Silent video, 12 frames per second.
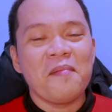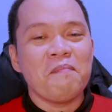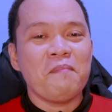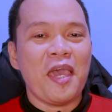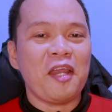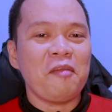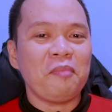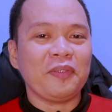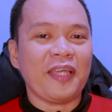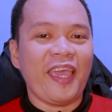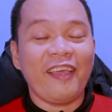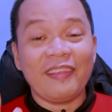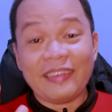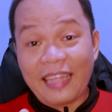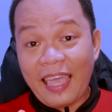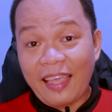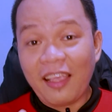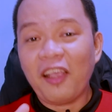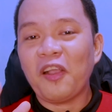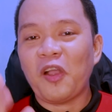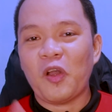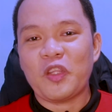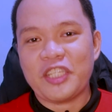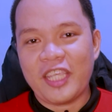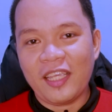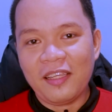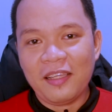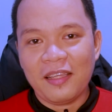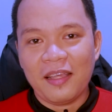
meron po tayong tech coaching.